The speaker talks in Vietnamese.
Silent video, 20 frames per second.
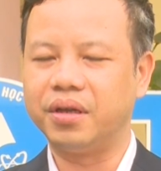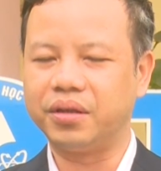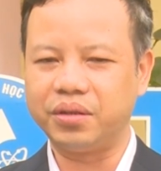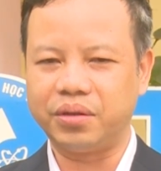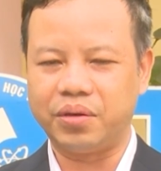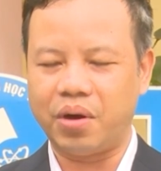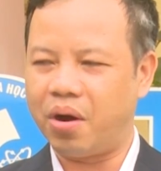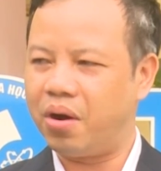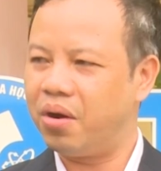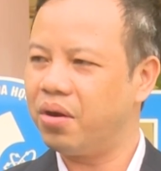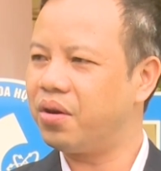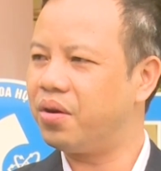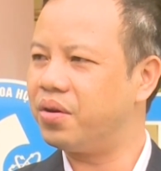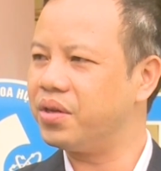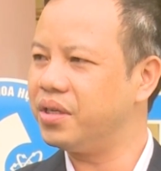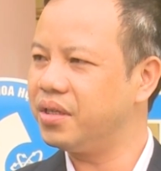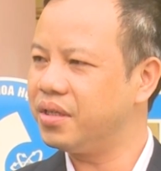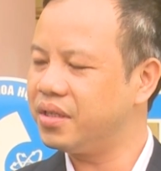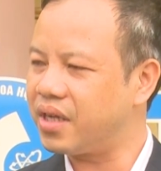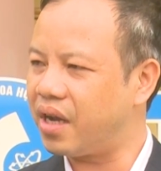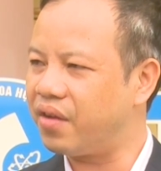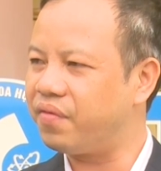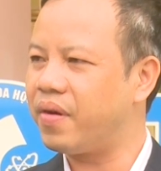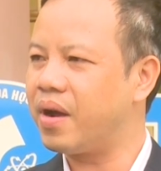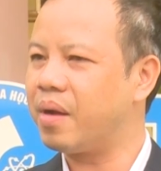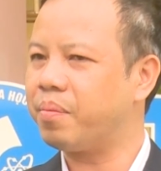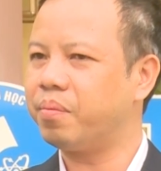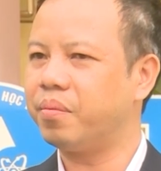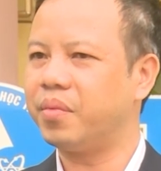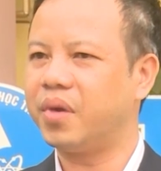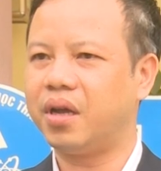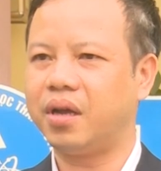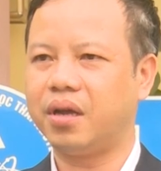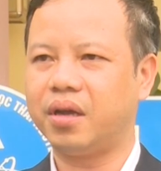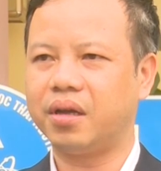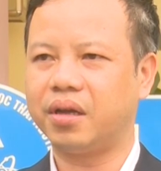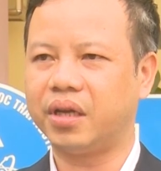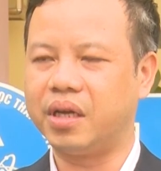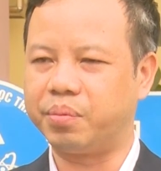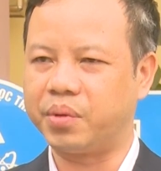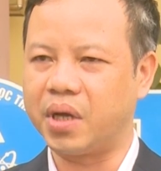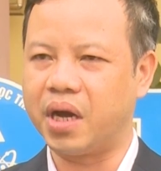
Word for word: Từ đó có những giải pháp kịp